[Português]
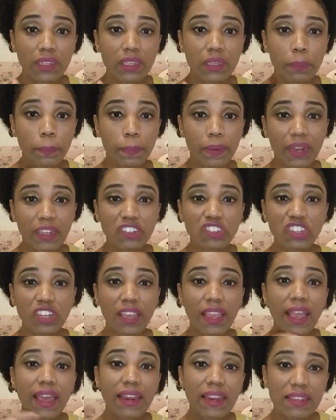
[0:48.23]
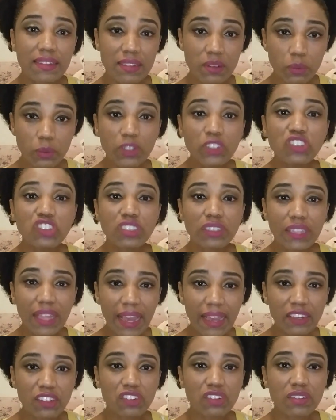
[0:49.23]
que para chegar nessa
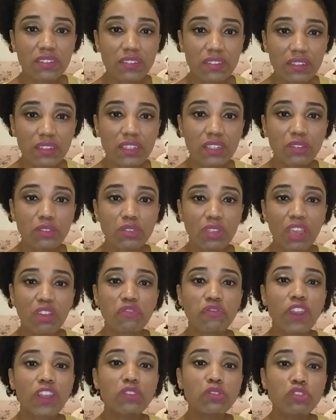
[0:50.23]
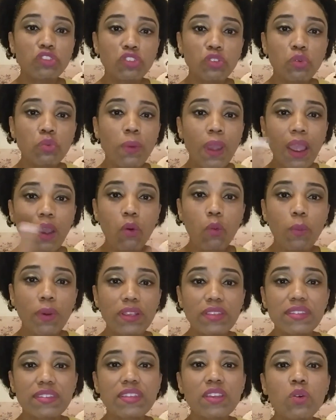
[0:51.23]
quantidade de inscritos é feito de uma a
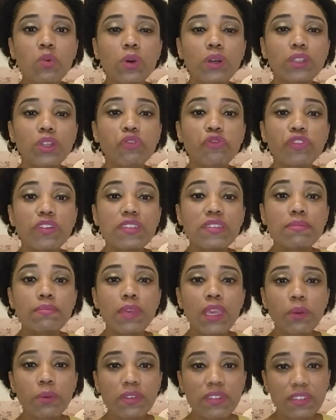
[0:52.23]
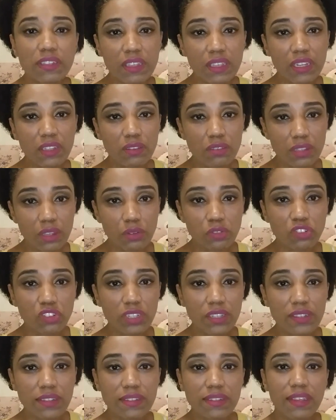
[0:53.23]
uma. Assim, quando eu fiz mil inscritos, eu
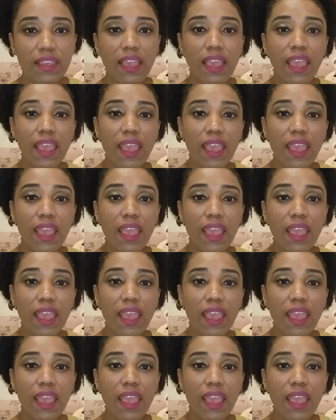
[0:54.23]
disse,